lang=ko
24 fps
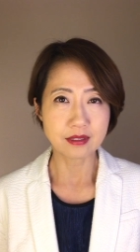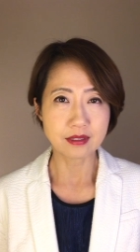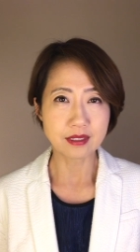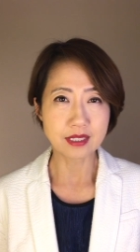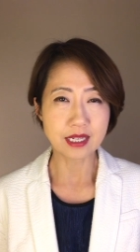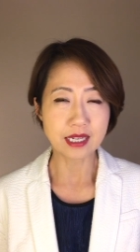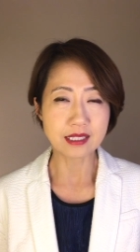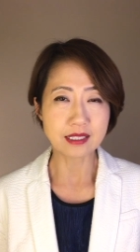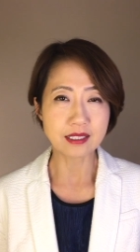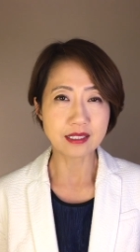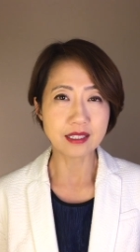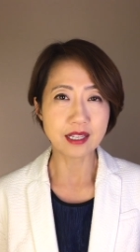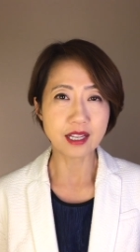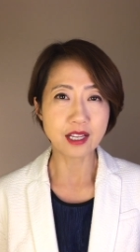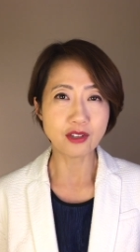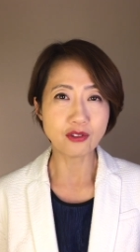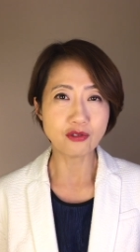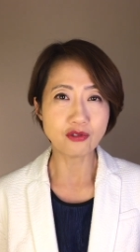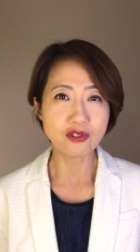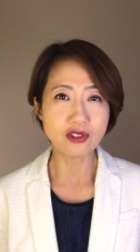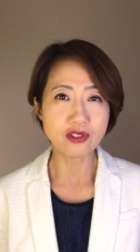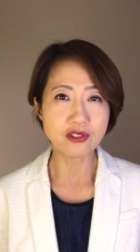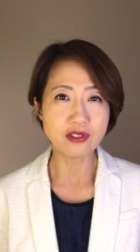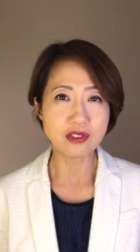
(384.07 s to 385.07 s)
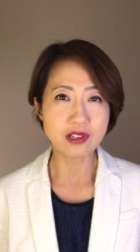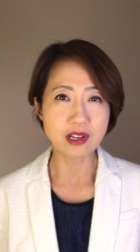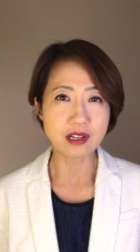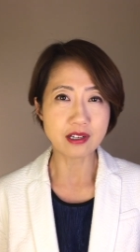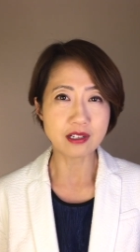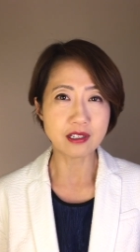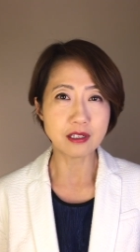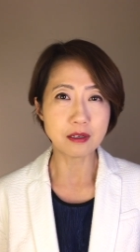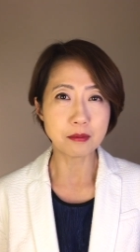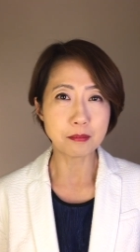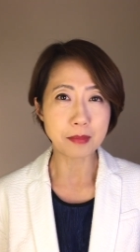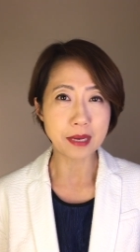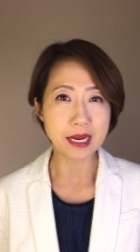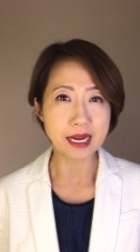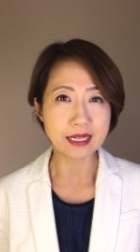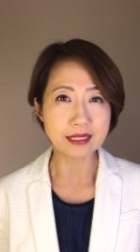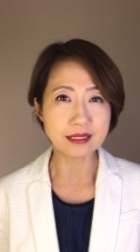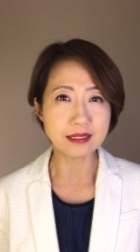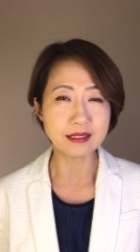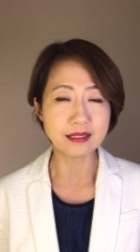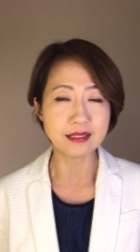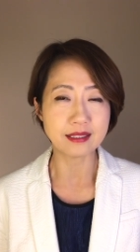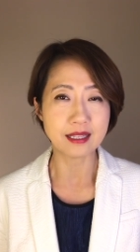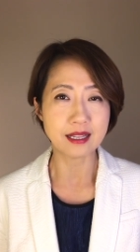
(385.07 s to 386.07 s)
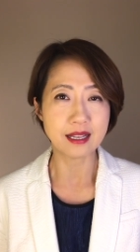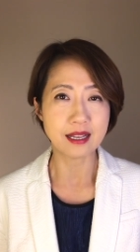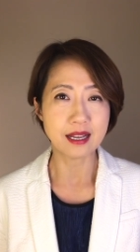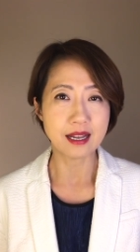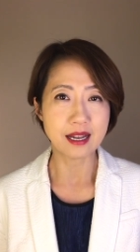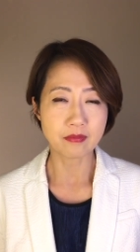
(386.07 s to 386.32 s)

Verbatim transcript: 자신의 유전자를 받은